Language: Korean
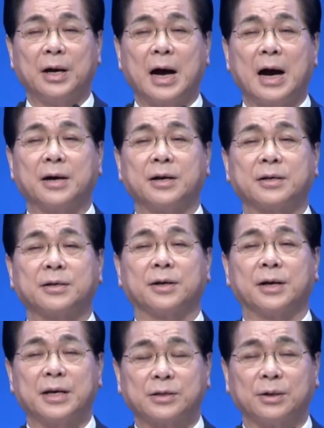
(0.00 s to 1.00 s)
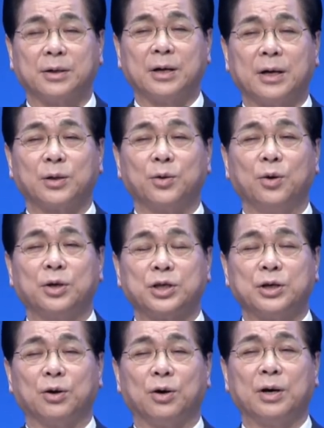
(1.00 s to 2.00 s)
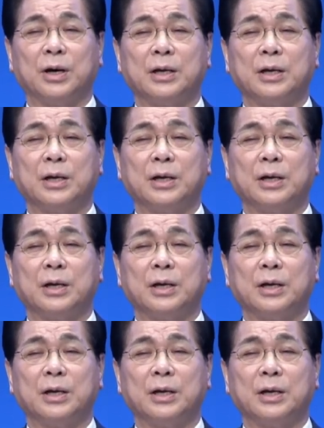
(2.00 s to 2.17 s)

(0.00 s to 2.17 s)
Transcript: 아간을 끌어내서 돌로 치고